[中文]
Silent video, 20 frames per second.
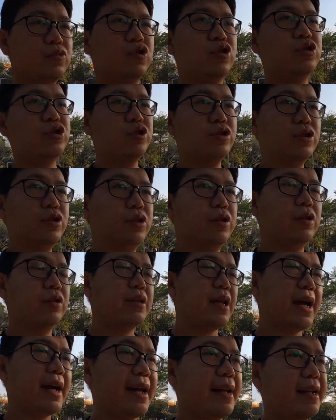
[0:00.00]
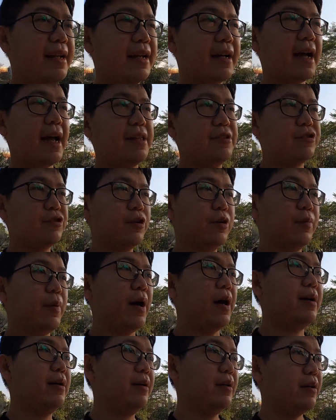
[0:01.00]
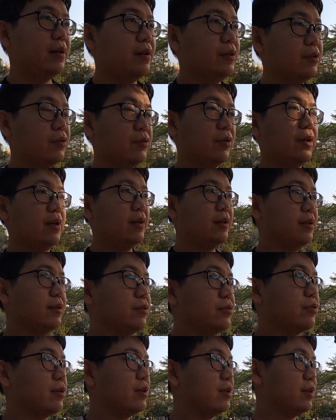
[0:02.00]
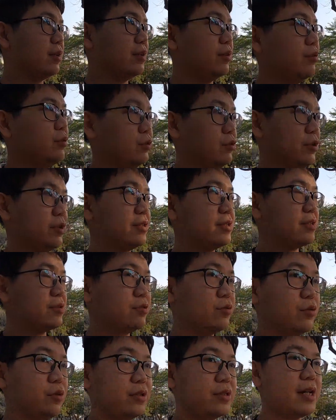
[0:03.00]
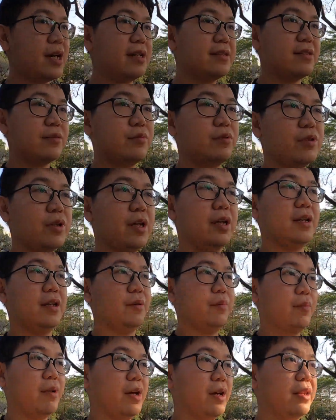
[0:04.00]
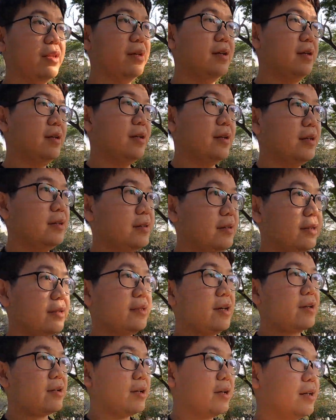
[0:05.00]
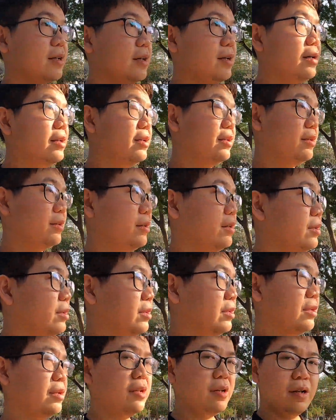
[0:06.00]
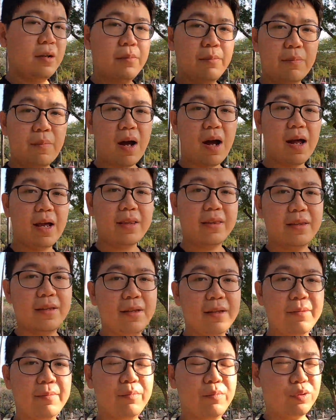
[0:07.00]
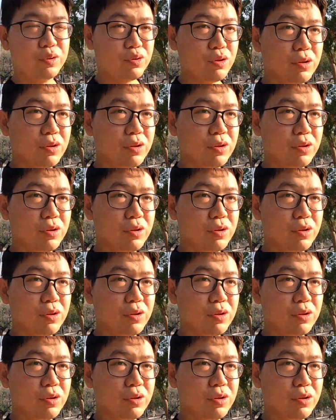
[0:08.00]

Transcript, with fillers: 就是带给你的感受吧。对，所以我觉得这是我在这部电影里面得到了一个蛮不